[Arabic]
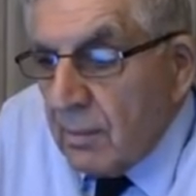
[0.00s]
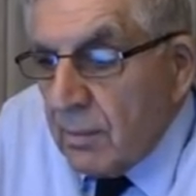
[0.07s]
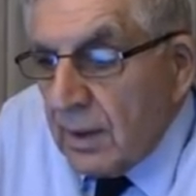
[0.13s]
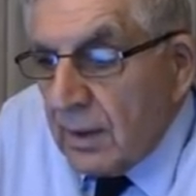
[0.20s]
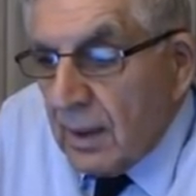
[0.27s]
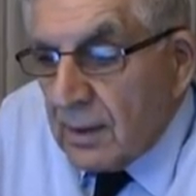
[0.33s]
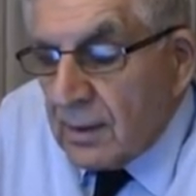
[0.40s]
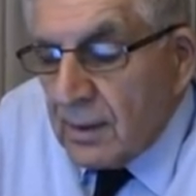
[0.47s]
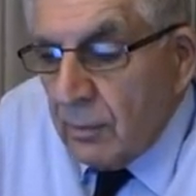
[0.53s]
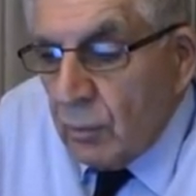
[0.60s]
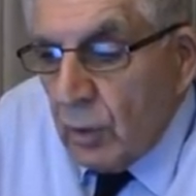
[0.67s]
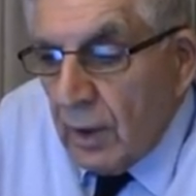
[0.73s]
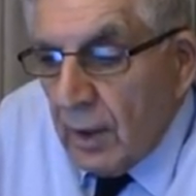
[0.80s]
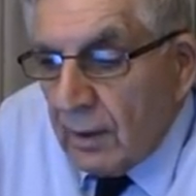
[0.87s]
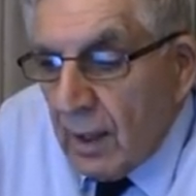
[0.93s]

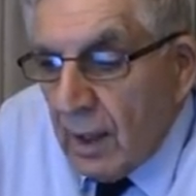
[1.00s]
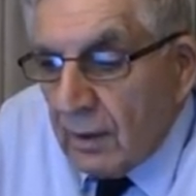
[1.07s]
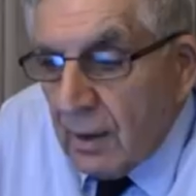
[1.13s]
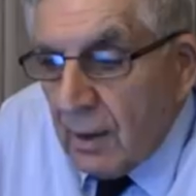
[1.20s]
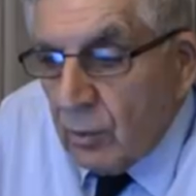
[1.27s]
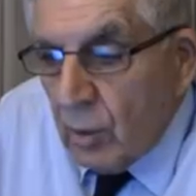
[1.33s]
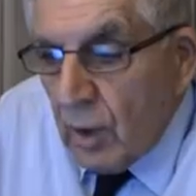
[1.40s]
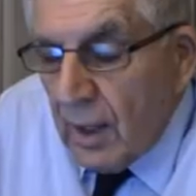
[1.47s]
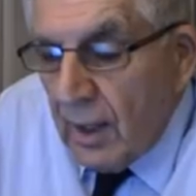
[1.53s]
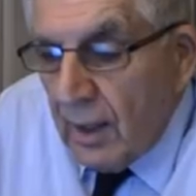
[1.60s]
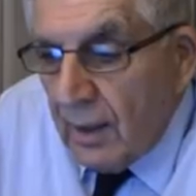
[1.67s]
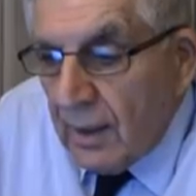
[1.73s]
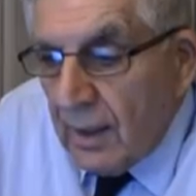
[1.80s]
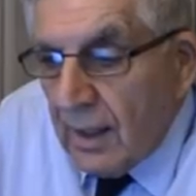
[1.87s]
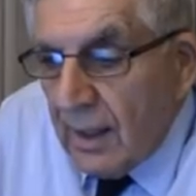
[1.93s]
بيتقسموا الى ثلاث
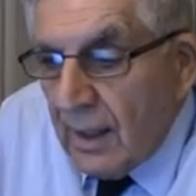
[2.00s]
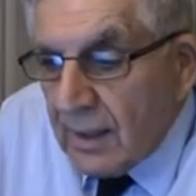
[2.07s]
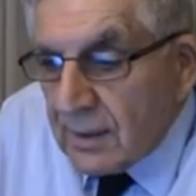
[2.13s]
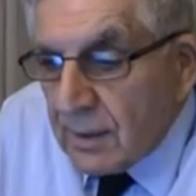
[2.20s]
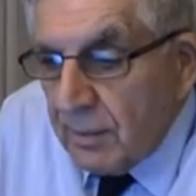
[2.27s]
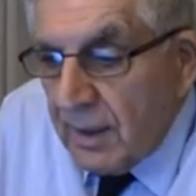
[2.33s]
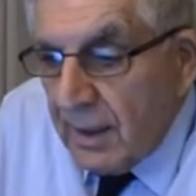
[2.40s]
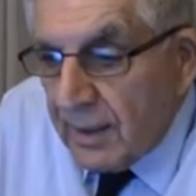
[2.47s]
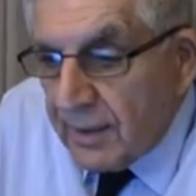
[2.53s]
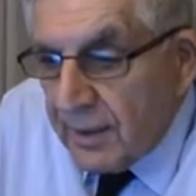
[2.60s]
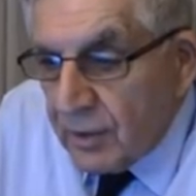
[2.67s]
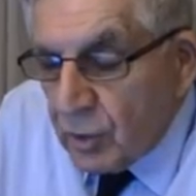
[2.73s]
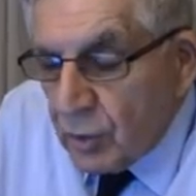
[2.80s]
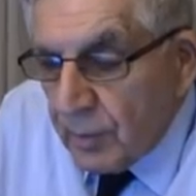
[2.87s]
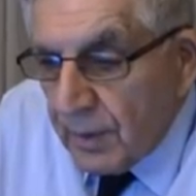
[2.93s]
انواع على حسب
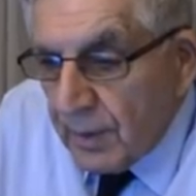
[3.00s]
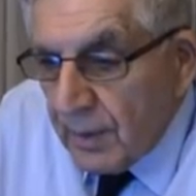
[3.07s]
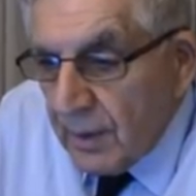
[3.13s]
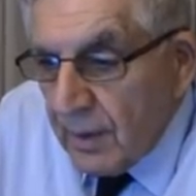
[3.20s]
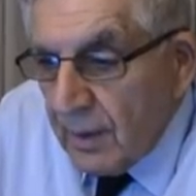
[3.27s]
الارينجمنت